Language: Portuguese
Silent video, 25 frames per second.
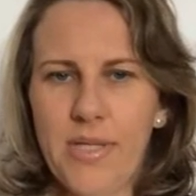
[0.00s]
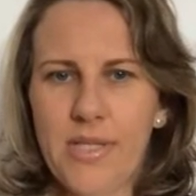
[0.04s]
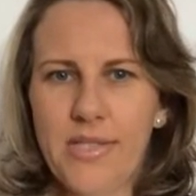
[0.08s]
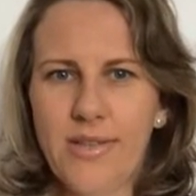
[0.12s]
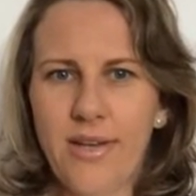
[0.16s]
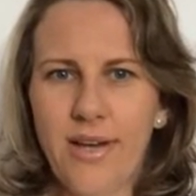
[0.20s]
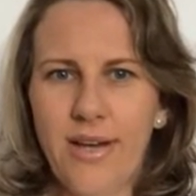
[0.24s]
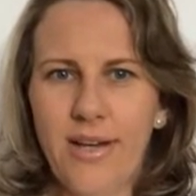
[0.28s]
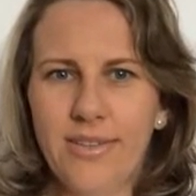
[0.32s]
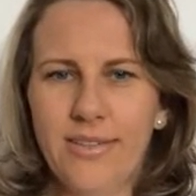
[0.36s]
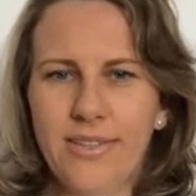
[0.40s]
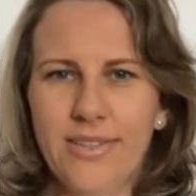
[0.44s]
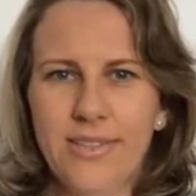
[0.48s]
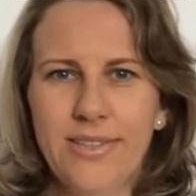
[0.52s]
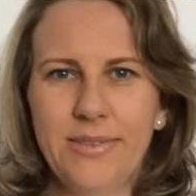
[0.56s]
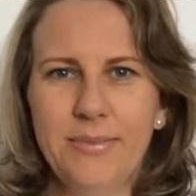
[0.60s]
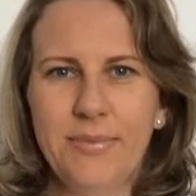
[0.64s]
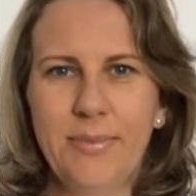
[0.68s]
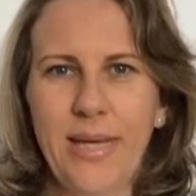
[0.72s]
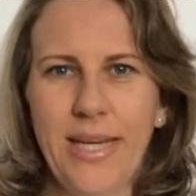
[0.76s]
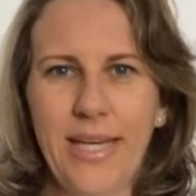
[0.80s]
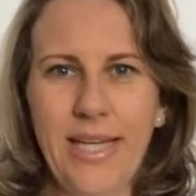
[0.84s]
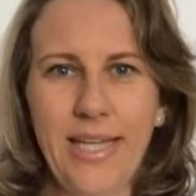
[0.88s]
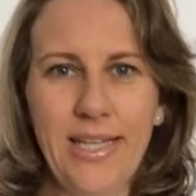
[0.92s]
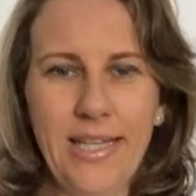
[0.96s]
pessoal, tudo
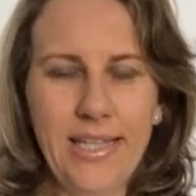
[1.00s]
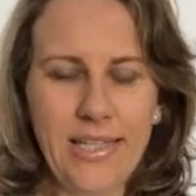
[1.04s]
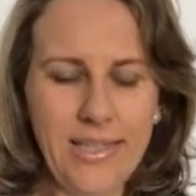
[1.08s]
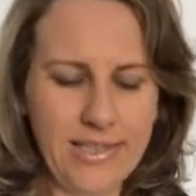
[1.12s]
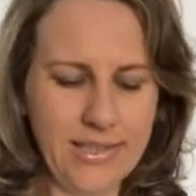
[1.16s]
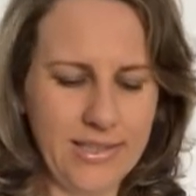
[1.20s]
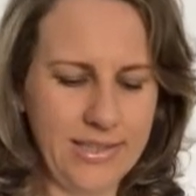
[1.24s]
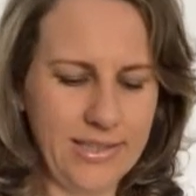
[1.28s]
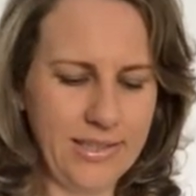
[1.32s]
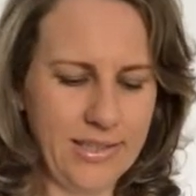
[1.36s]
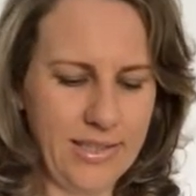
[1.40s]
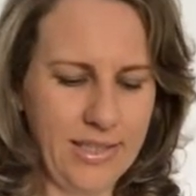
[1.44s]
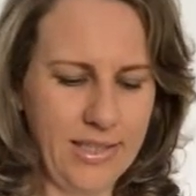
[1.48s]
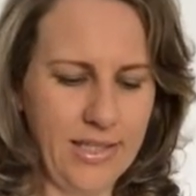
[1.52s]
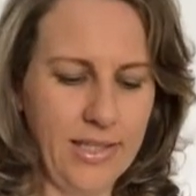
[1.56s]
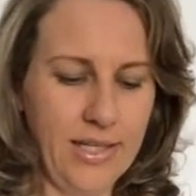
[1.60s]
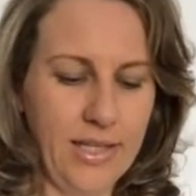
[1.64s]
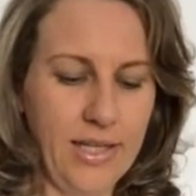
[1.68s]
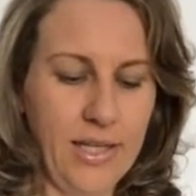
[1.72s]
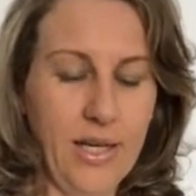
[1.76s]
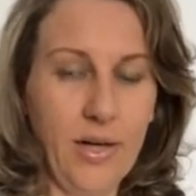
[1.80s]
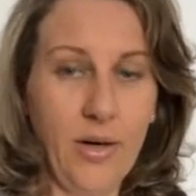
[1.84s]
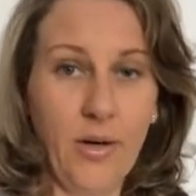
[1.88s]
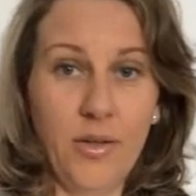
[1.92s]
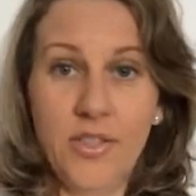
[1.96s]
bem?
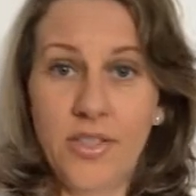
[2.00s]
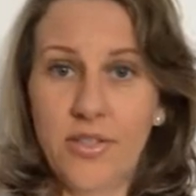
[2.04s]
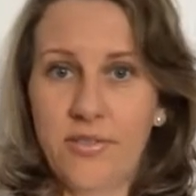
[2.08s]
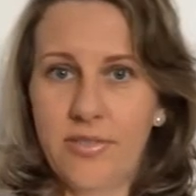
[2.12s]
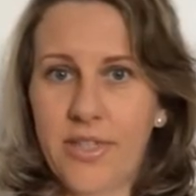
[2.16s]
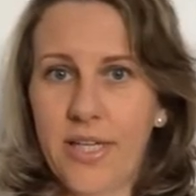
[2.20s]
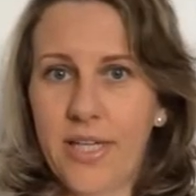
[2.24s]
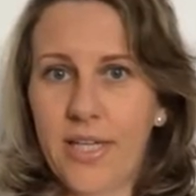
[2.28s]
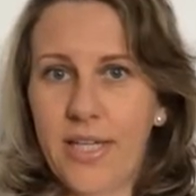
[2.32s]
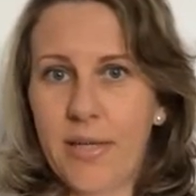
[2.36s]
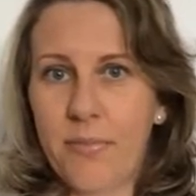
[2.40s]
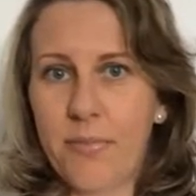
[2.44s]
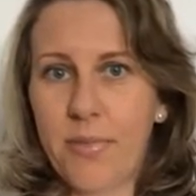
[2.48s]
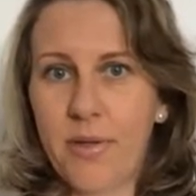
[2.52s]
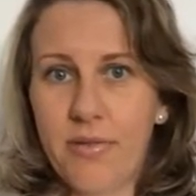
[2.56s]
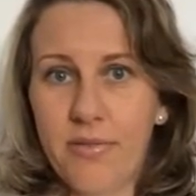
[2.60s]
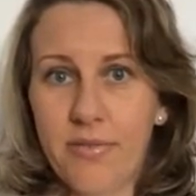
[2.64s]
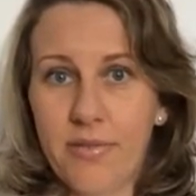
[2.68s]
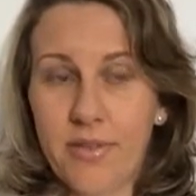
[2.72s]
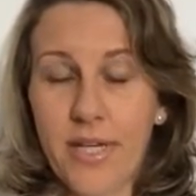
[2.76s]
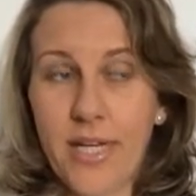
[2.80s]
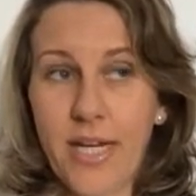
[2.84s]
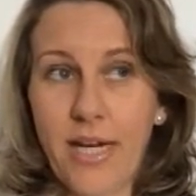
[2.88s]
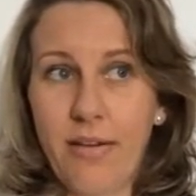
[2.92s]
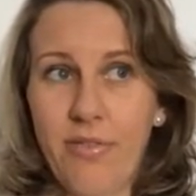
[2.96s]
Hoje eu vim aqui para
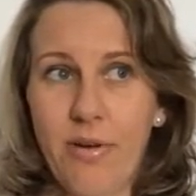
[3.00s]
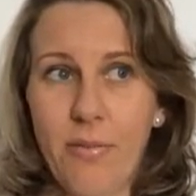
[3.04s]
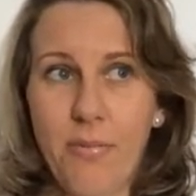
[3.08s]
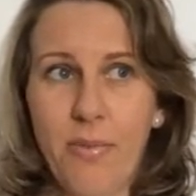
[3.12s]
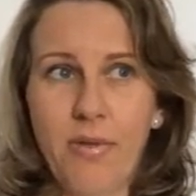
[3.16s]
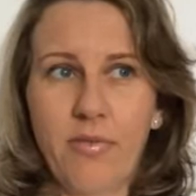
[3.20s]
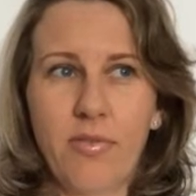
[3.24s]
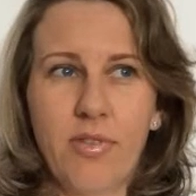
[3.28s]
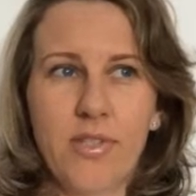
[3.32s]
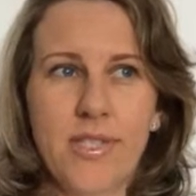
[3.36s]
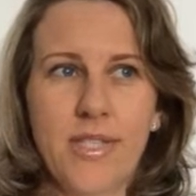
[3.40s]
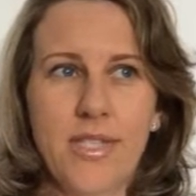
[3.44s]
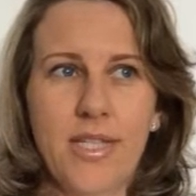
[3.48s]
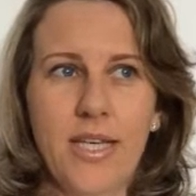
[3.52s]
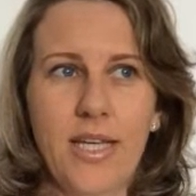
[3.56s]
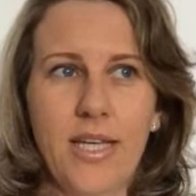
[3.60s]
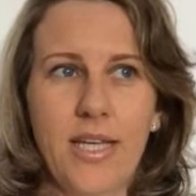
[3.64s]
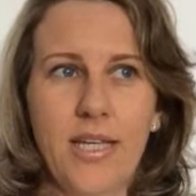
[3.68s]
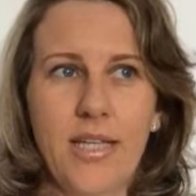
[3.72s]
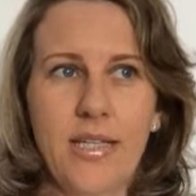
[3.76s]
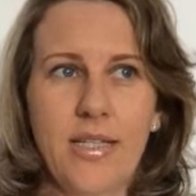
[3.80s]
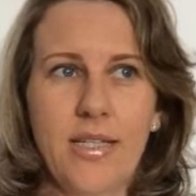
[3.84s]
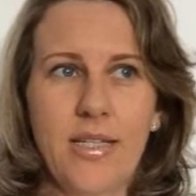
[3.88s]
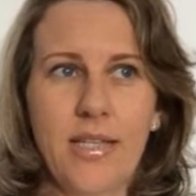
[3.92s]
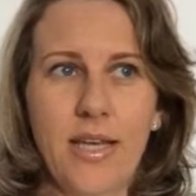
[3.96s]
gravar para
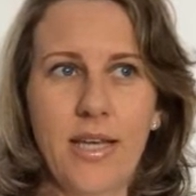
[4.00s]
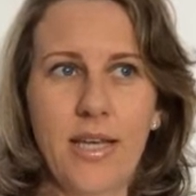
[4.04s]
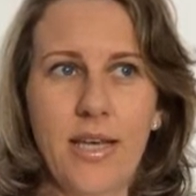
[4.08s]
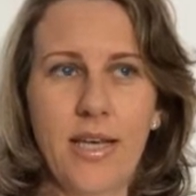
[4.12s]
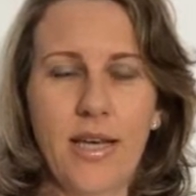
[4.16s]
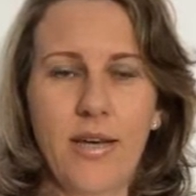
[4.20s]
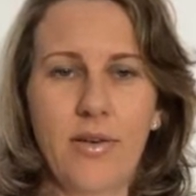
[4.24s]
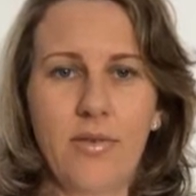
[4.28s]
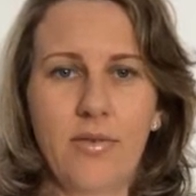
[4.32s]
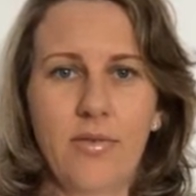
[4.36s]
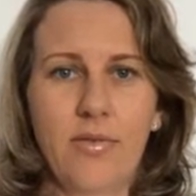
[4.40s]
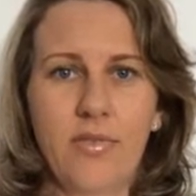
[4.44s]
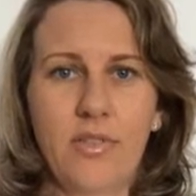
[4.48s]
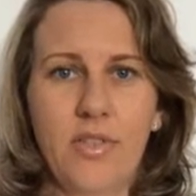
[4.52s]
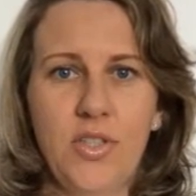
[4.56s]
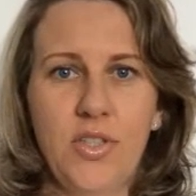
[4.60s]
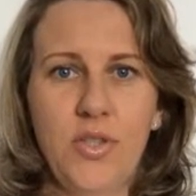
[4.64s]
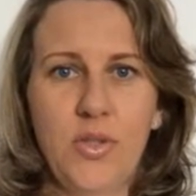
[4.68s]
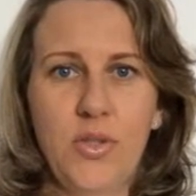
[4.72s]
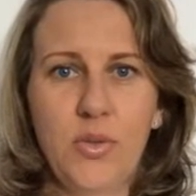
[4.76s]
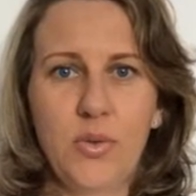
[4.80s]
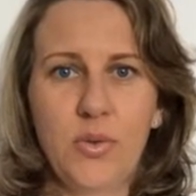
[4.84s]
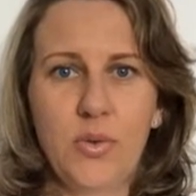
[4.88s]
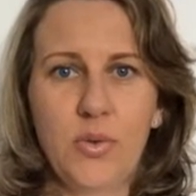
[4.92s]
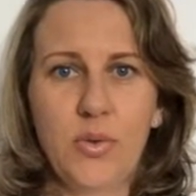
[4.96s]
vocês é, um
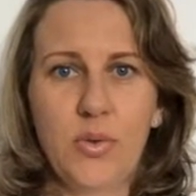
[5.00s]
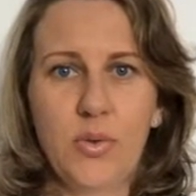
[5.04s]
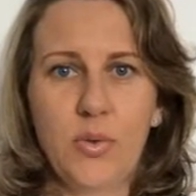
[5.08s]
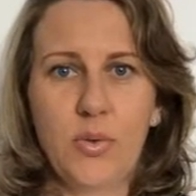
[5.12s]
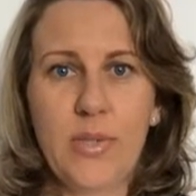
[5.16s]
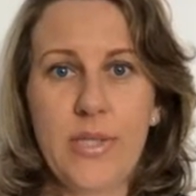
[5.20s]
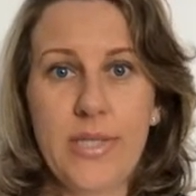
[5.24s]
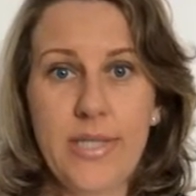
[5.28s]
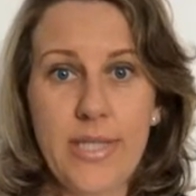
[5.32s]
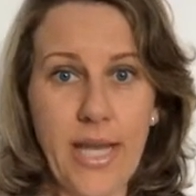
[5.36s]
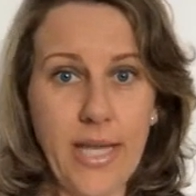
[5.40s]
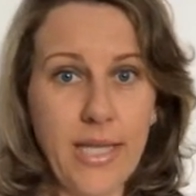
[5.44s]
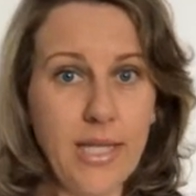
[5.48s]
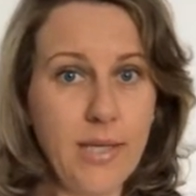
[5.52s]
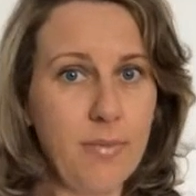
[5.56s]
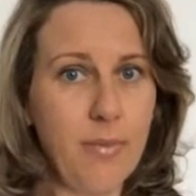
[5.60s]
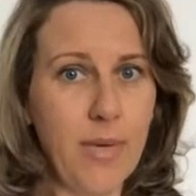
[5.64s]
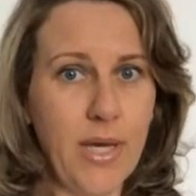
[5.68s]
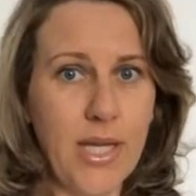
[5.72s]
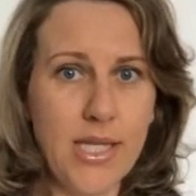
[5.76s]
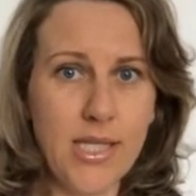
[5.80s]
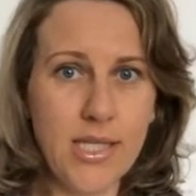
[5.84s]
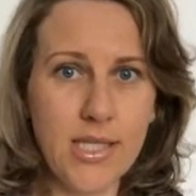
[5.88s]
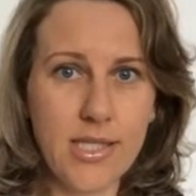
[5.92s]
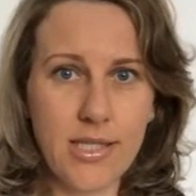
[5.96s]
vídeo dos sete
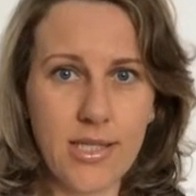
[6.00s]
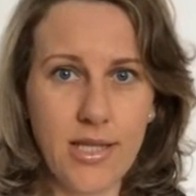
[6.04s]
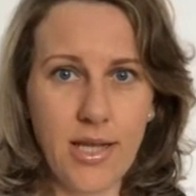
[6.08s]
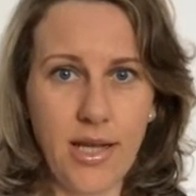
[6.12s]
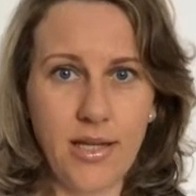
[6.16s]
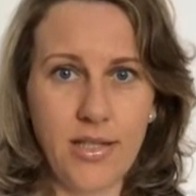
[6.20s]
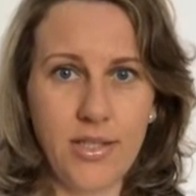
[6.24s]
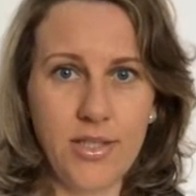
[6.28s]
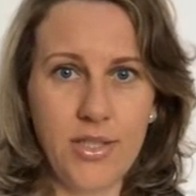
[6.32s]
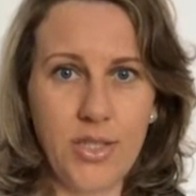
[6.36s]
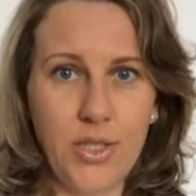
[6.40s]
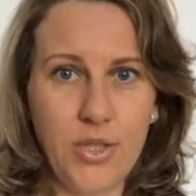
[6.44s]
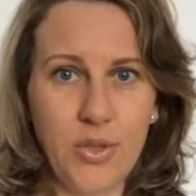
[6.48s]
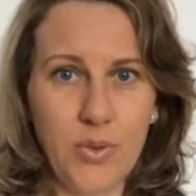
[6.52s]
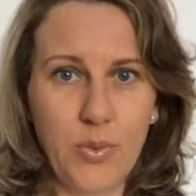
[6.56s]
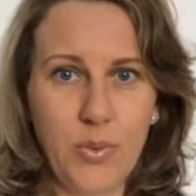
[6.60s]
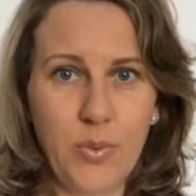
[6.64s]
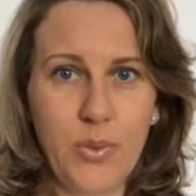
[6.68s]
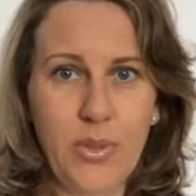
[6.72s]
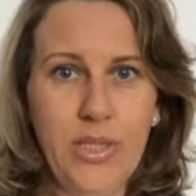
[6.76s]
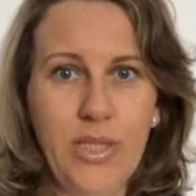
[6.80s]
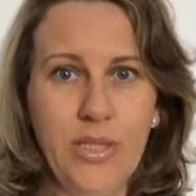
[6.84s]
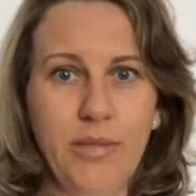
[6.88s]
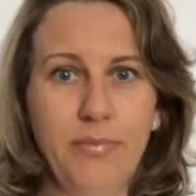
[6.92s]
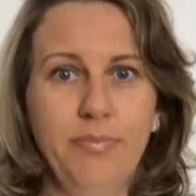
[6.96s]
meses da
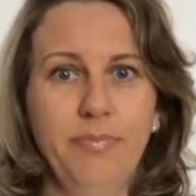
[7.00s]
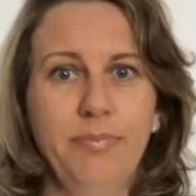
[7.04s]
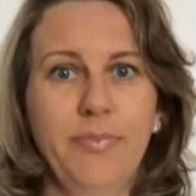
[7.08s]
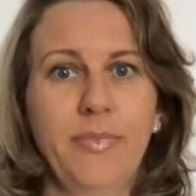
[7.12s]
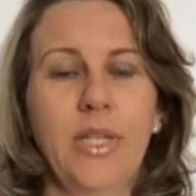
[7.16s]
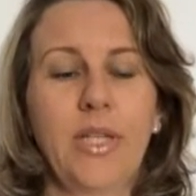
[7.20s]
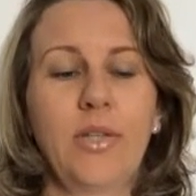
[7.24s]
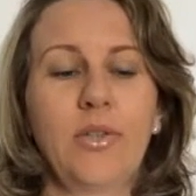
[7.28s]
Júlia.